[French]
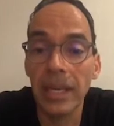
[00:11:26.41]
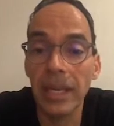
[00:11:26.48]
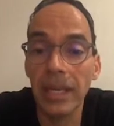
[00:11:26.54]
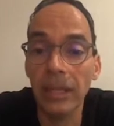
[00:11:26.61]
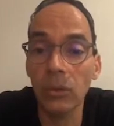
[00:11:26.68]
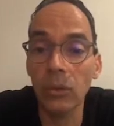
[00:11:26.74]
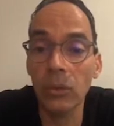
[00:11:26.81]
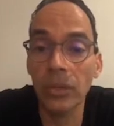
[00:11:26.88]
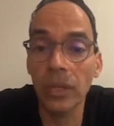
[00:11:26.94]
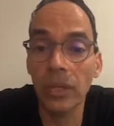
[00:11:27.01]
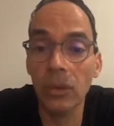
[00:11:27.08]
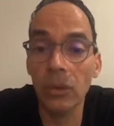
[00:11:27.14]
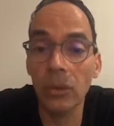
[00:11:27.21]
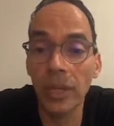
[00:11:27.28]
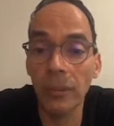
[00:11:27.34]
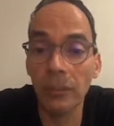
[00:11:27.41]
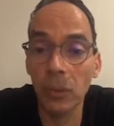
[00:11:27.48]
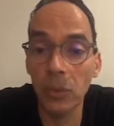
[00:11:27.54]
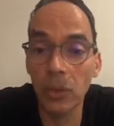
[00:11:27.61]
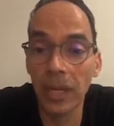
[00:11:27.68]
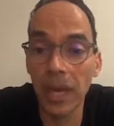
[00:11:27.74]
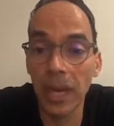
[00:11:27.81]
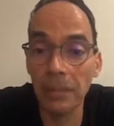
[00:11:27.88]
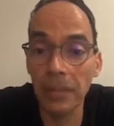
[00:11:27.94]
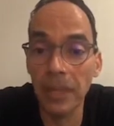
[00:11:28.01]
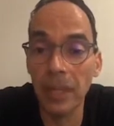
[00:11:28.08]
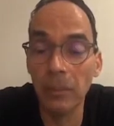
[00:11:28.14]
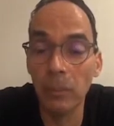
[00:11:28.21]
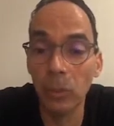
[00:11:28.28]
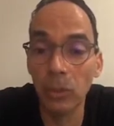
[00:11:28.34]
Et donc, on est
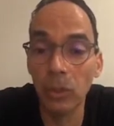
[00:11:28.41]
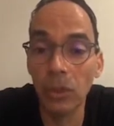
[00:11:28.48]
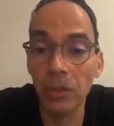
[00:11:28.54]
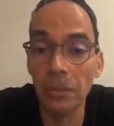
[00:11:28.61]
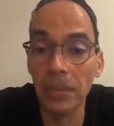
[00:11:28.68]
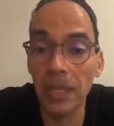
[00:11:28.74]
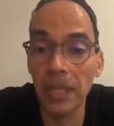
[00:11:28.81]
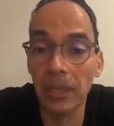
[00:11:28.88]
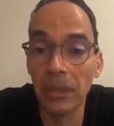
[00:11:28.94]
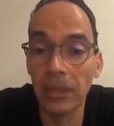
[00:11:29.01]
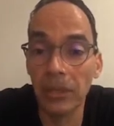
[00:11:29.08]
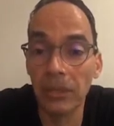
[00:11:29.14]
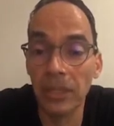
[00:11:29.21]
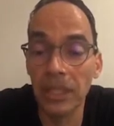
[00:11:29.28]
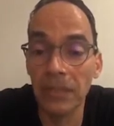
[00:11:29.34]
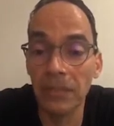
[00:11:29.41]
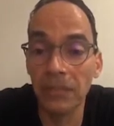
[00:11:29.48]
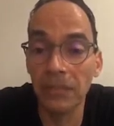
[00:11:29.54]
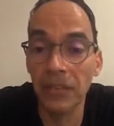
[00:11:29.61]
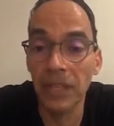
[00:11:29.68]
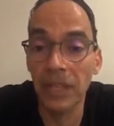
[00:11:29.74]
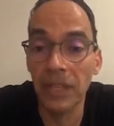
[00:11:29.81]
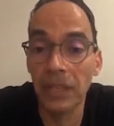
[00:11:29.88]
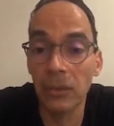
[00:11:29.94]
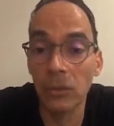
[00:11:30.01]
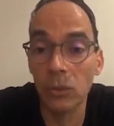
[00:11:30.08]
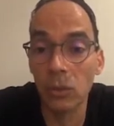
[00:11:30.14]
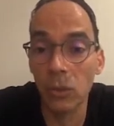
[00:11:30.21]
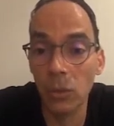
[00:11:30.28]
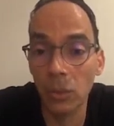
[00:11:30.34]
programmé pour dormir quand il fait
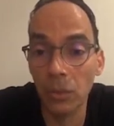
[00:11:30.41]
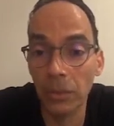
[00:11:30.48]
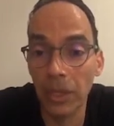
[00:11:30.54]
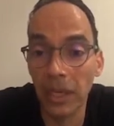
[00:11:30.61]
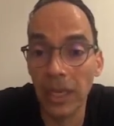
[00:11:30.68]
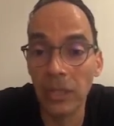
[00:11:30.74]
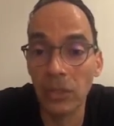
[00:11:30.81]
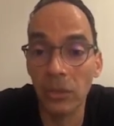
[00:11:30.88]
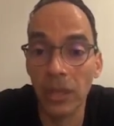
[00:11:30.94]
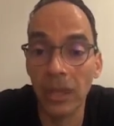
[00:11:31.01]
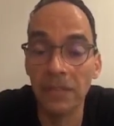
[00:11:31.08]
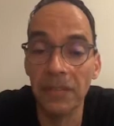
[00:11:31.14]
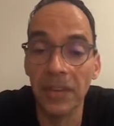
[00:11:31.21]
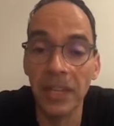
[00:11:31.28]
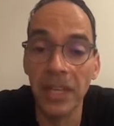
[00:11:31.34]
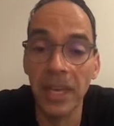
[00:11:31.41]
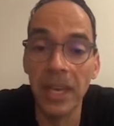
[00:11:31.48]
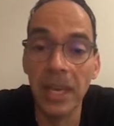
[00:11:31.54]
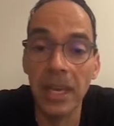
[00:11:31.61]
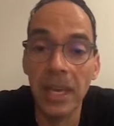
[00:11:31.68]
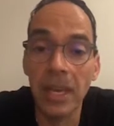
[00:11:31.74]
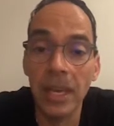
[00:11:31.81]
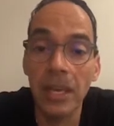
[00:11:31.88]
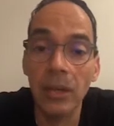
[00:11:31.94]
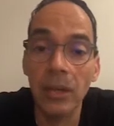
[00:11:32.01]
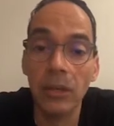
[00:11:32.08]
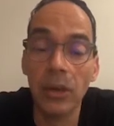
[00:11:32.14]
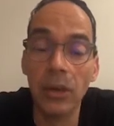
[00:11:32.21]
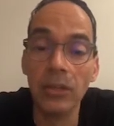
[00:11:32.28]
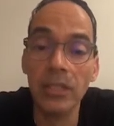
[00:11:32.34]
sombre et se réveiller
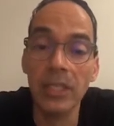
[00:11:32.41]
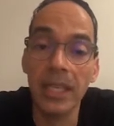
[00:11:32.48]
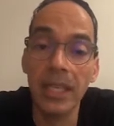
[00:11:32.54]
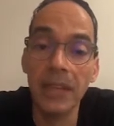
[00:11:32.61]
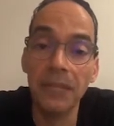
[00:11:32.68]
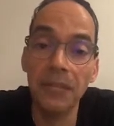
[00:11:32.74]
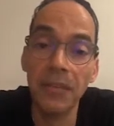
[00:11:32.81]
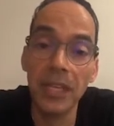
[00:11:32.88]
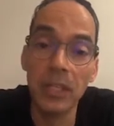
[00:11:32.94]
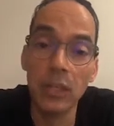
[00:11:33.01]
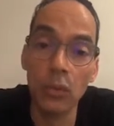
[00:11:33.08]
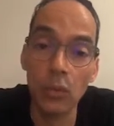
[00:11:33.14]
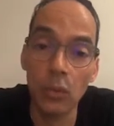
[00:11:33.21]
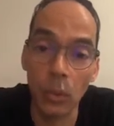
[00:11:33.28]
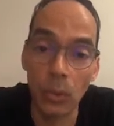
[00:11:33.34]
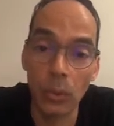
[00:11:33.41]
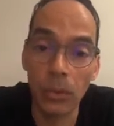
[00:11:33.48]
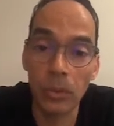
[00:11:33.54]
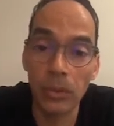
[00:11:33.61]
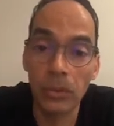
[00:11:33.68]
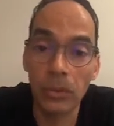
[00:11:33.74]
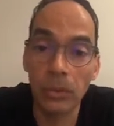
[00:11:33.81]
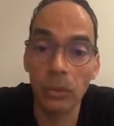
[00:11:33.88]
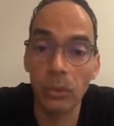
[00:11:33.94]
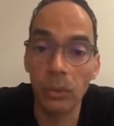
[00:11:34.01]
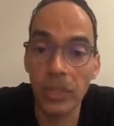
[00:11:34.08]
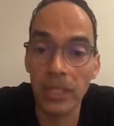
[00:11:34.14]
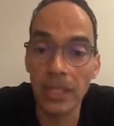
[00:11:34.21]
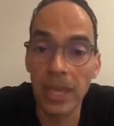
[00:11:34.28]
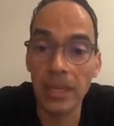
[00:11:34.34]
quand il fait jour.
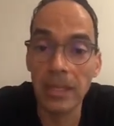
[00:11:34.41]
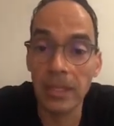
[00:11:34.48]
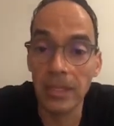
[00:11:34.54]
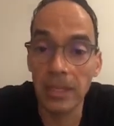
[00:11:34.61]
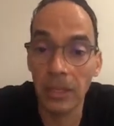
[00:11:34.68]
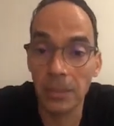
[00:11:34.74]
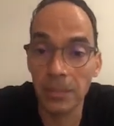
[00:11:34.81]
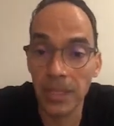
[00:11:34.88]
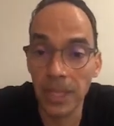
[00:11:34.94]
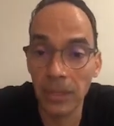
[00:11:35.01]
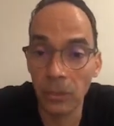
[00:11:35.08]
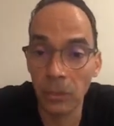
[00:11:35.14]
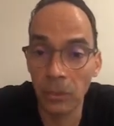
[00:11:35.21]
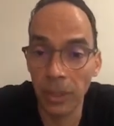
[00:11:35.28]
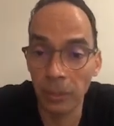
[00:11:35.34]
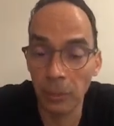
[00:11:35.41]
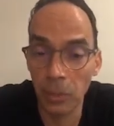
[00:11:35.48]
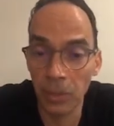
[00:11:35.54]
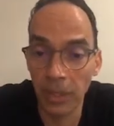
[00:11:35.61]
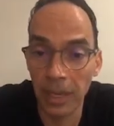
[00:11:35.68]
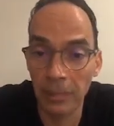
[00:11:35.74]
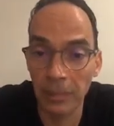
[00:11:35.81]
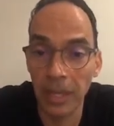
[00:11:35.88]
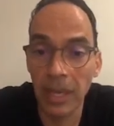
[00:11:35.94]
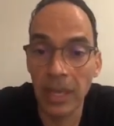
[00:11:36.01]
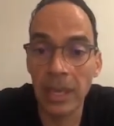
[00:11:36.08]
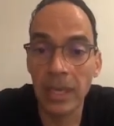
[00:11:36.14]
Donc ça, c'est comme ça que l'on est programmé.